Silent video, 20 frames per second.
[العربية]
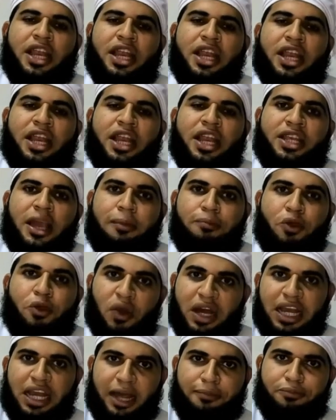ولن
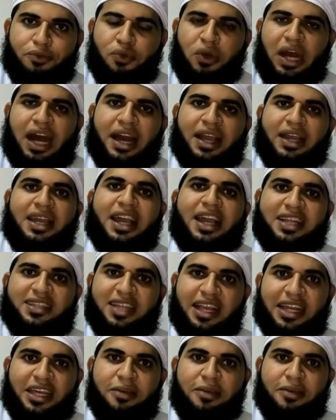يبلغ العبد
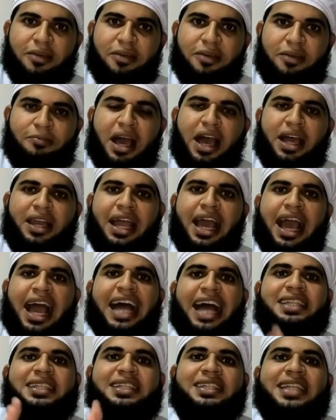حقيقه الايمان
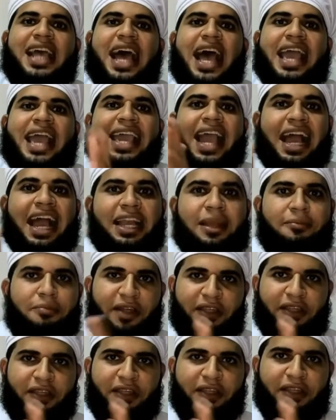حتى
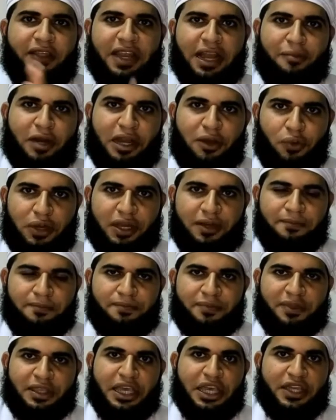يعلم هذا الامر الاول
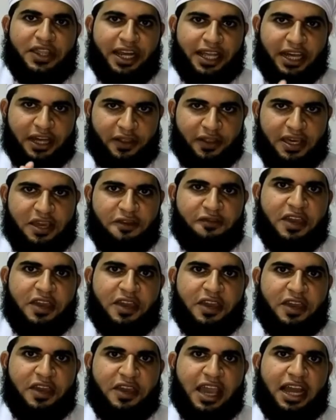اذا
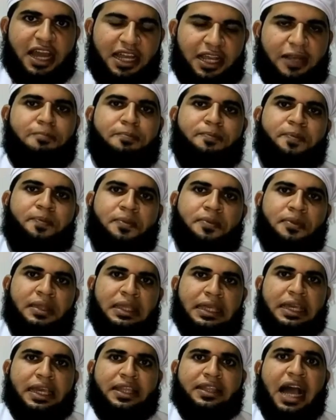قضيه فيها العلم
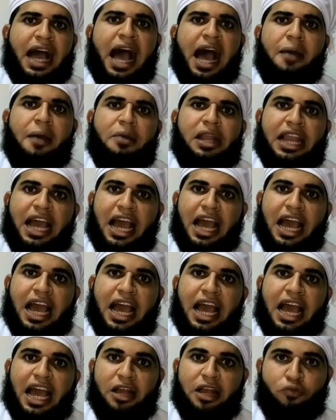
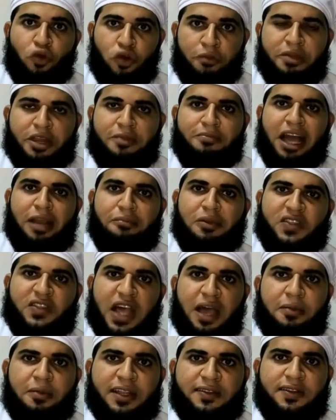يتعامل المؤمن مع
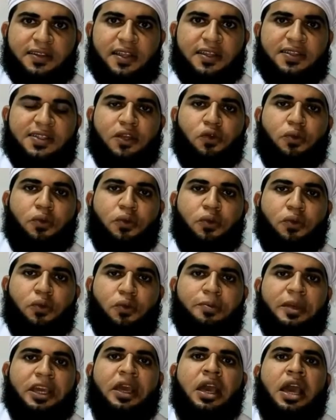المصائب التي
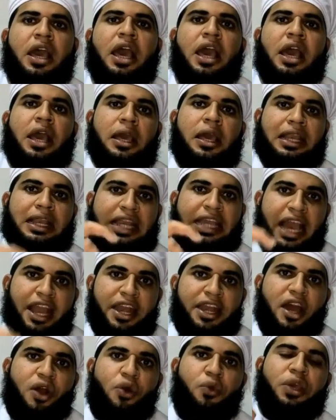تنزل به
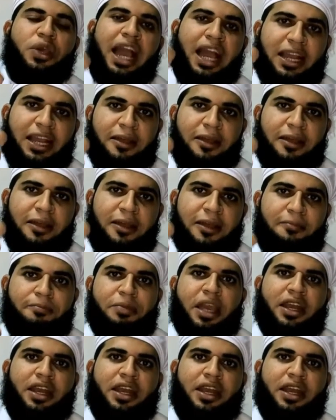لأنه يعلم